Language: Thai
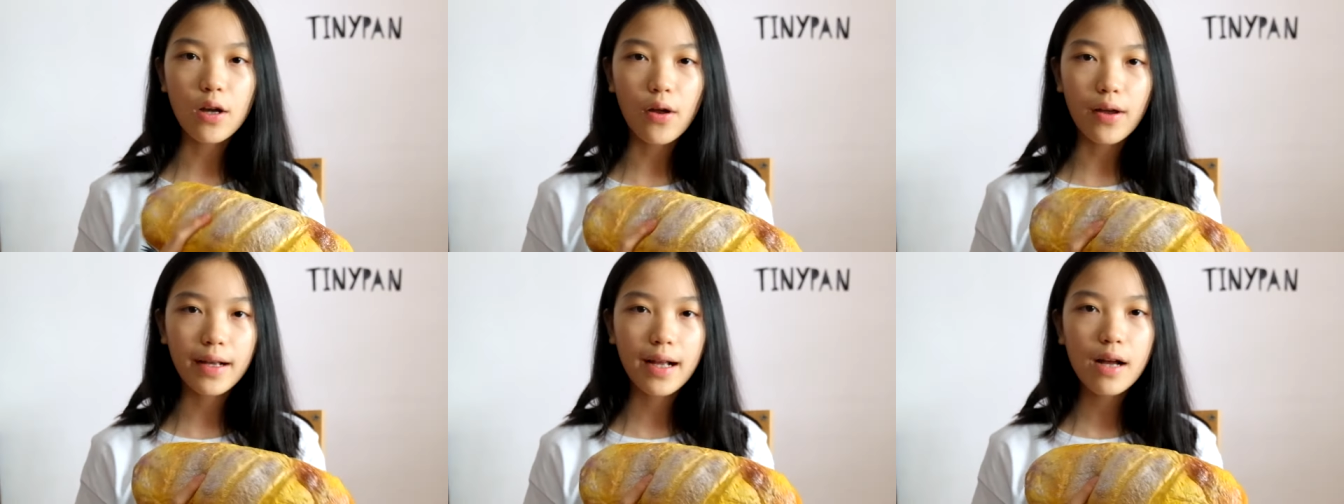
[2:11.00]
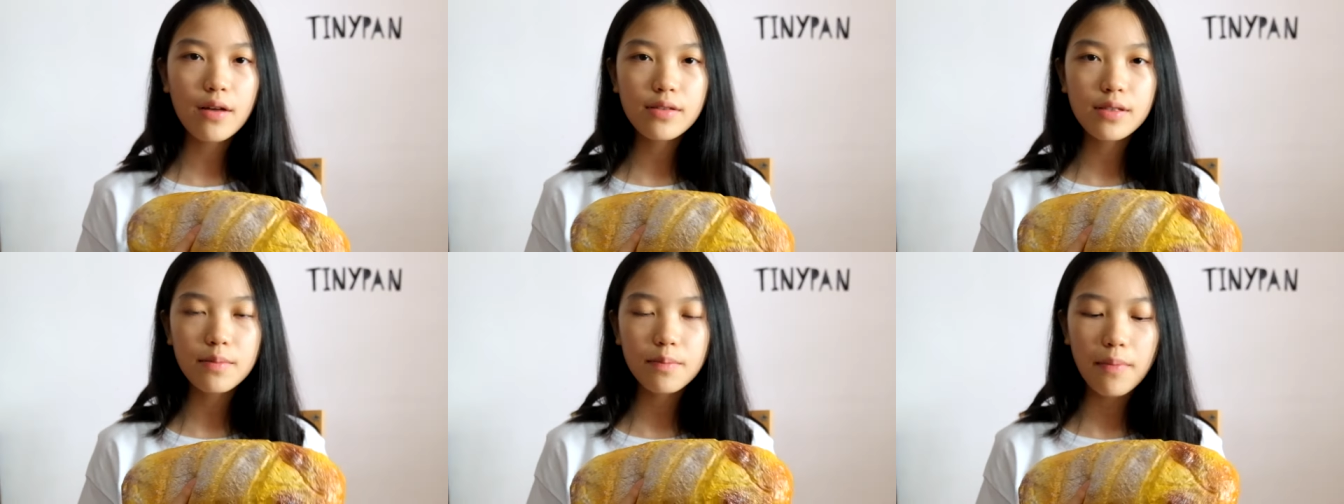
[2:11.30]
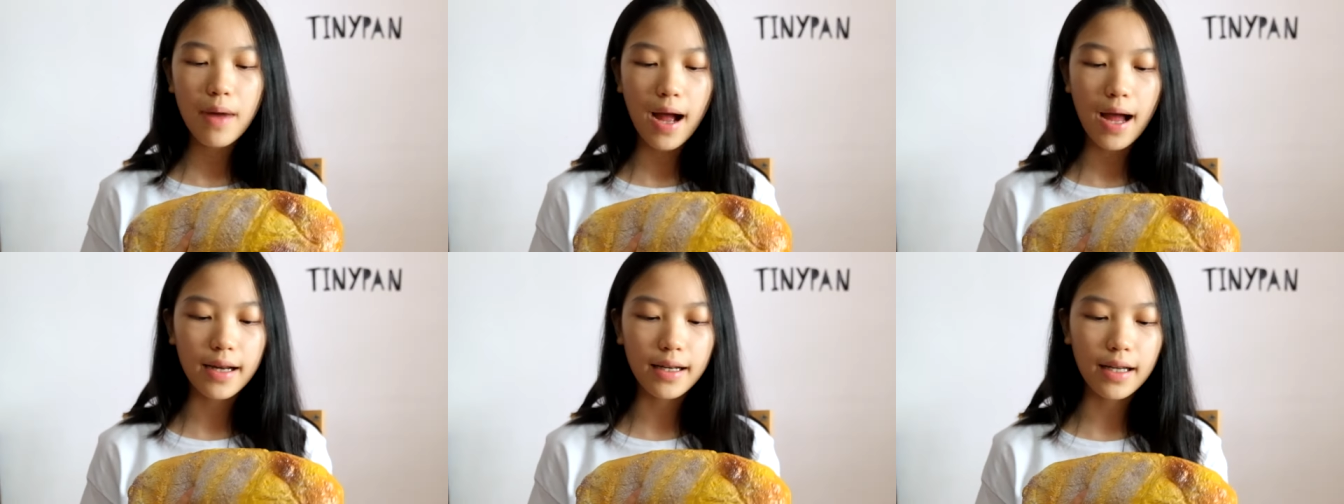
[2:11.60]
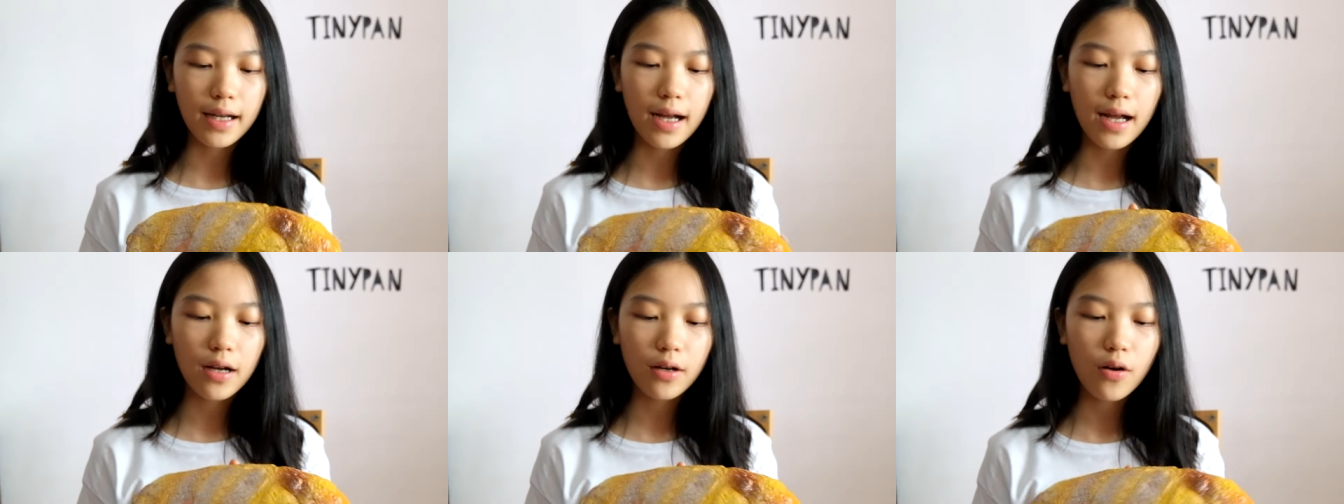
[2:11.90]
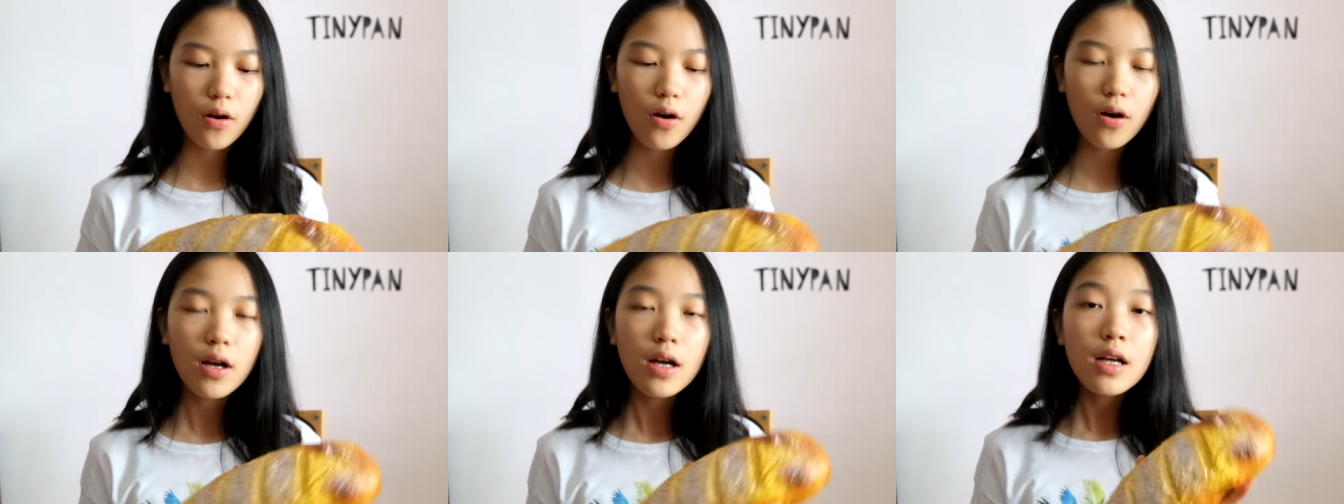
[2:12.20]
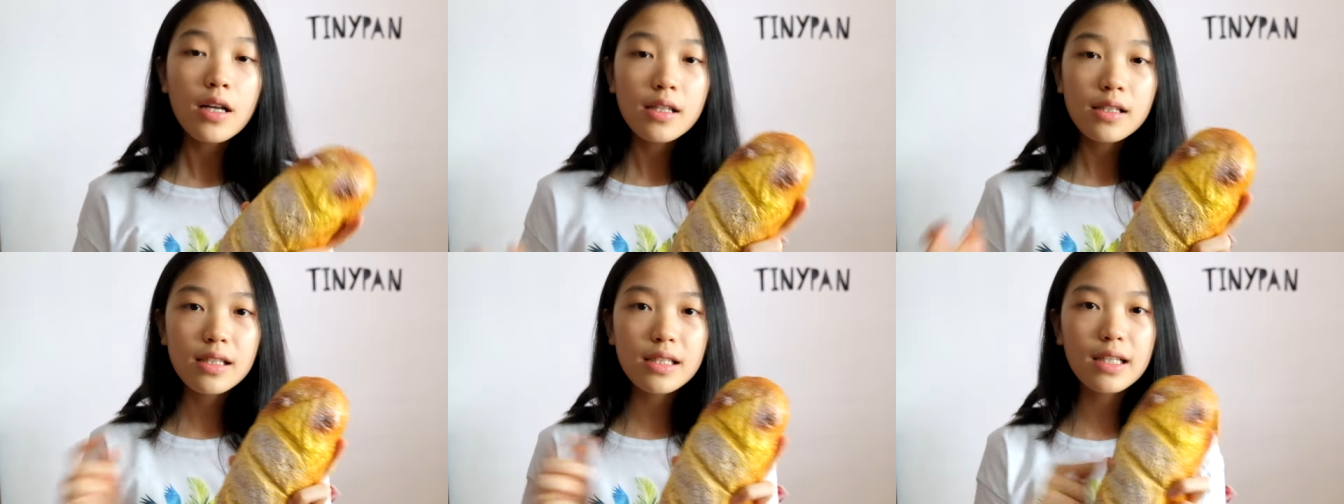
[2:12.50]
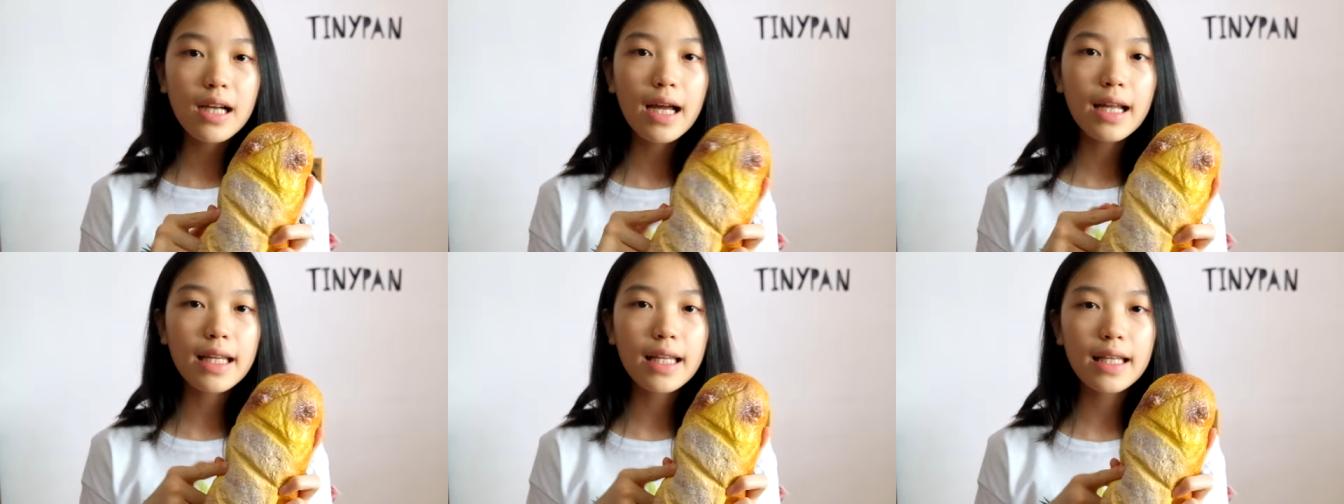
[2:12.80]
490 บาทนะคะ ก็ซื้
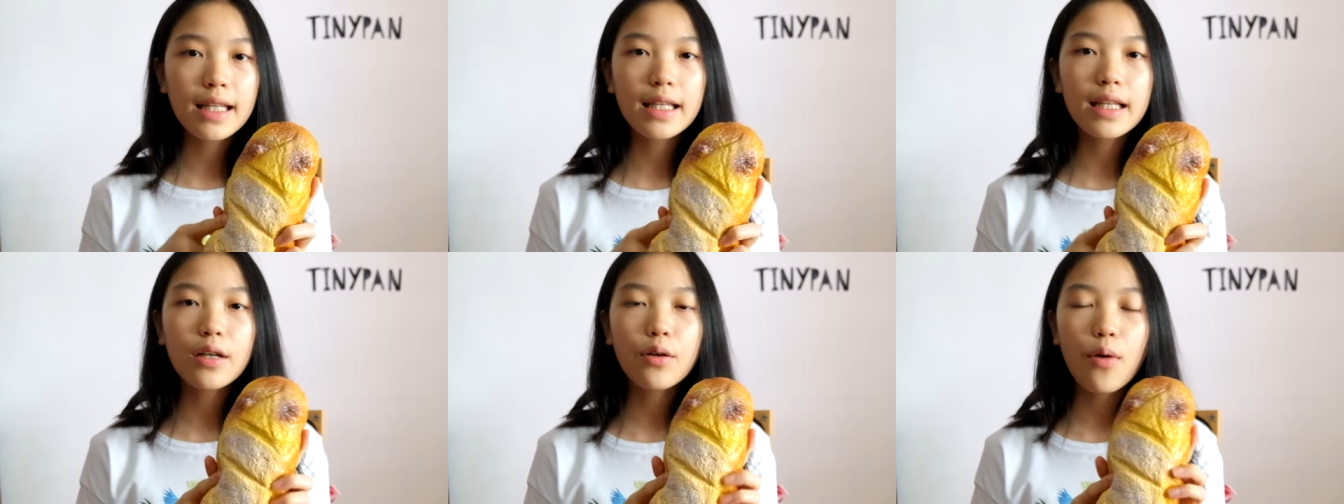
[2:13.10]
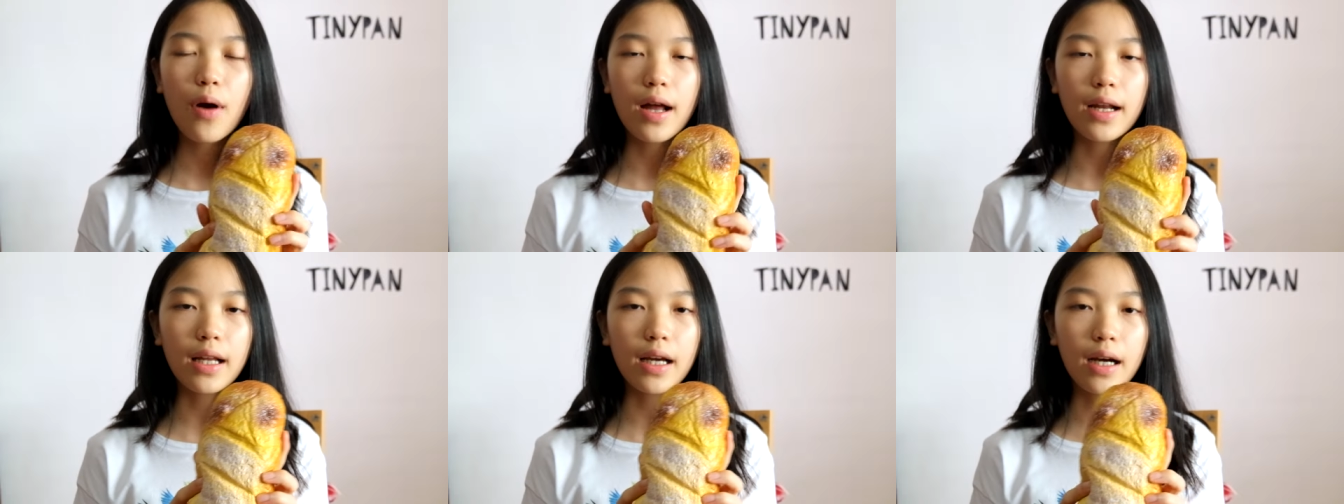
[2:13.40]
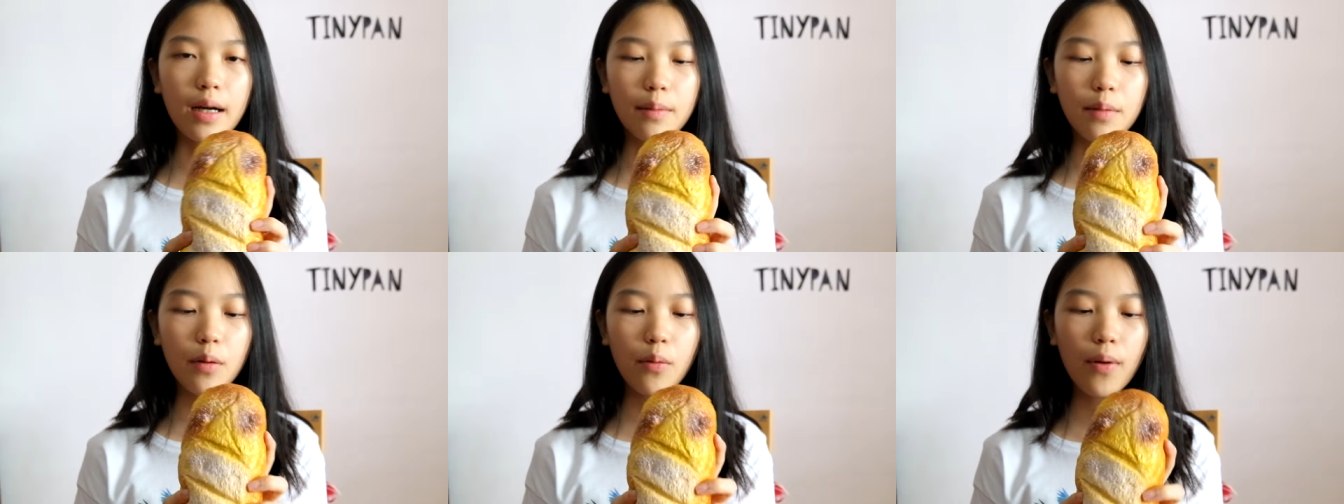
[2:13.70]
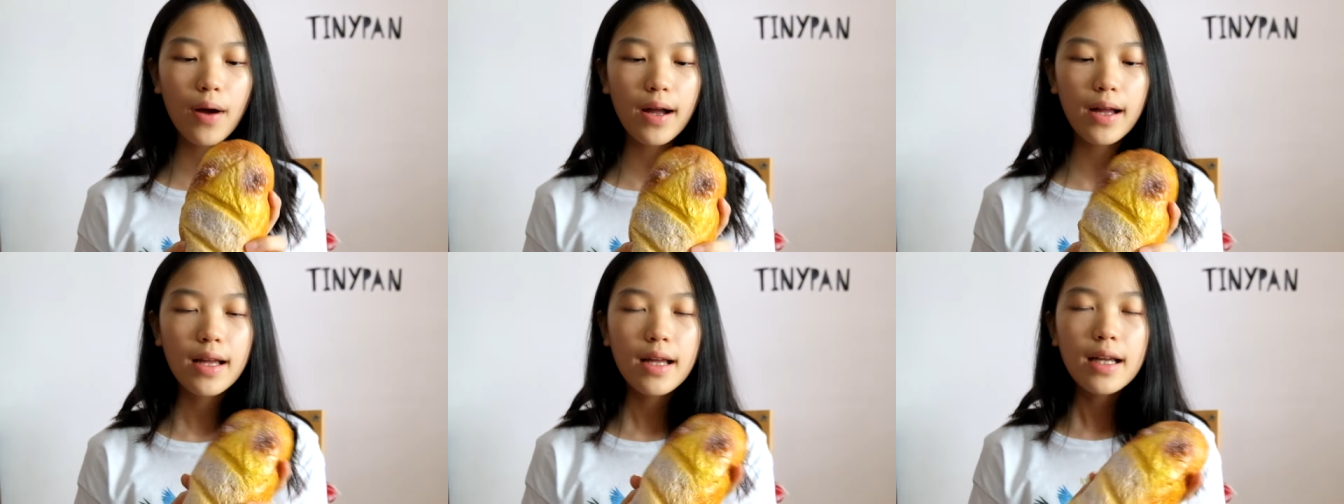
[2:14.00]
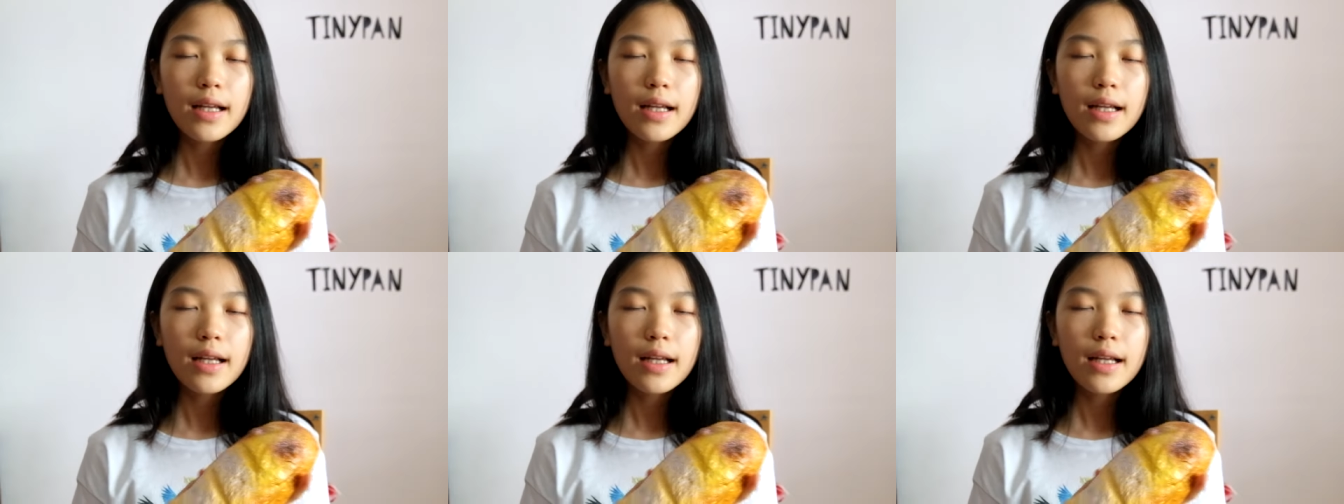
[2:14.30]
ออันนี้ดีกว่านะคะ เพราะว่า